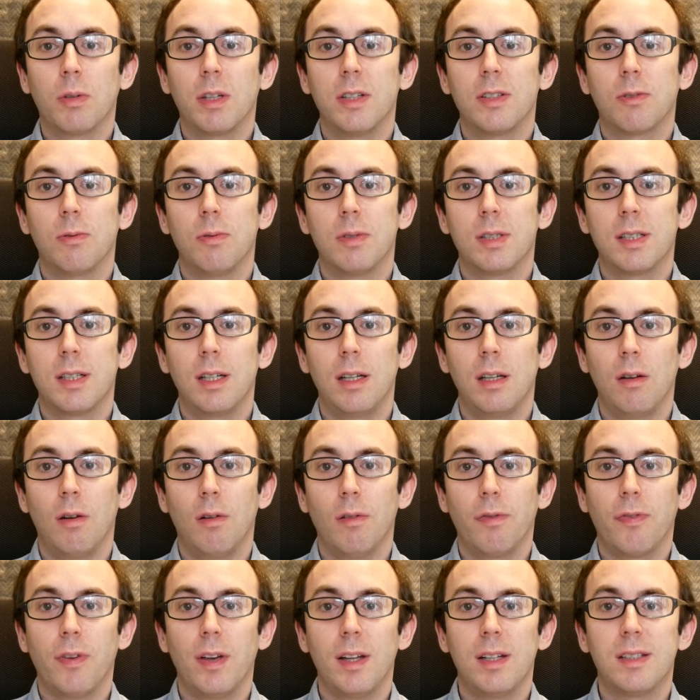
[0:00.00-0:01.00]
qu'est-ce que c'est
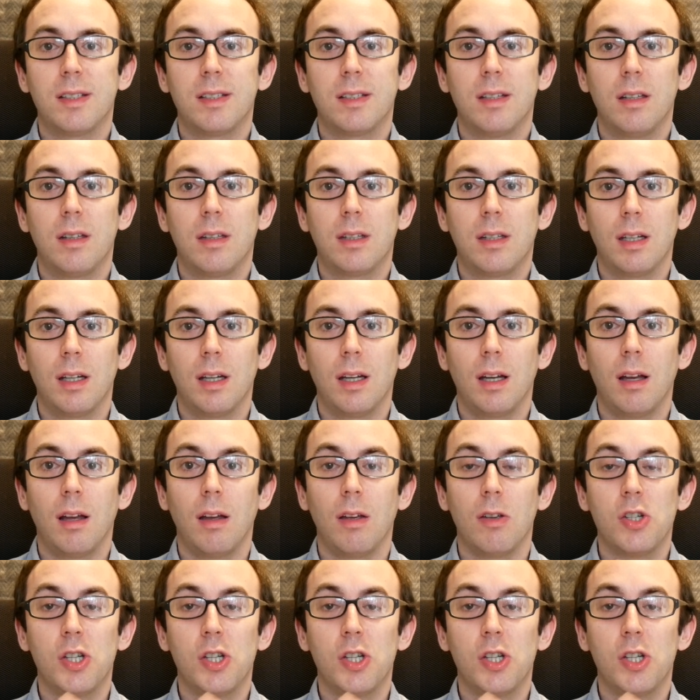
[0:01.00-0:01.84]
En fait, c'est un